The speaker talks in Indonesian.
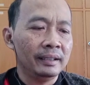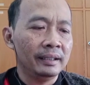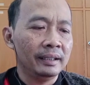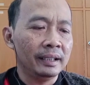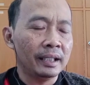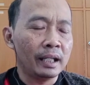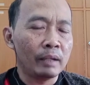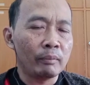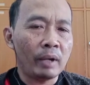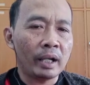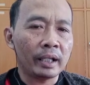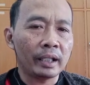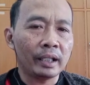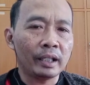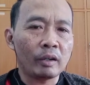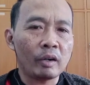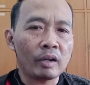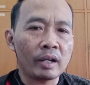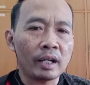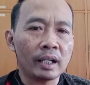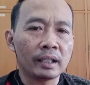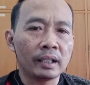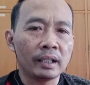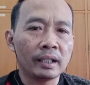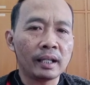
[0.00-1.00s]
Yang pakai rok
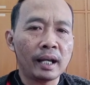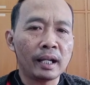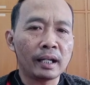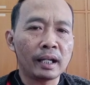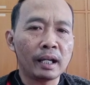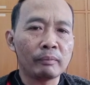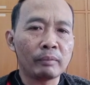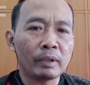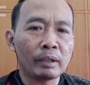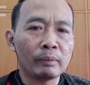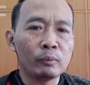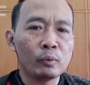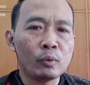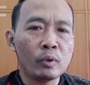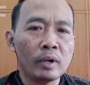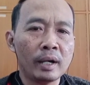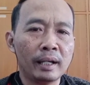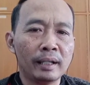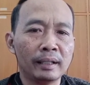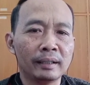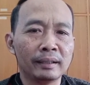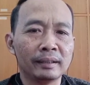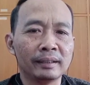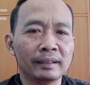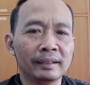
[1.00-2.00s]
adalah anak
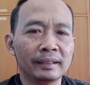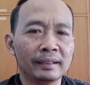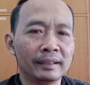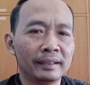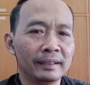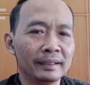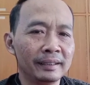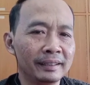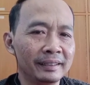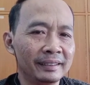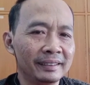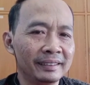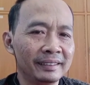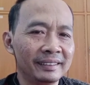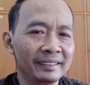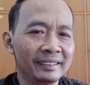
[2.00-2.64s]
perempuan ya.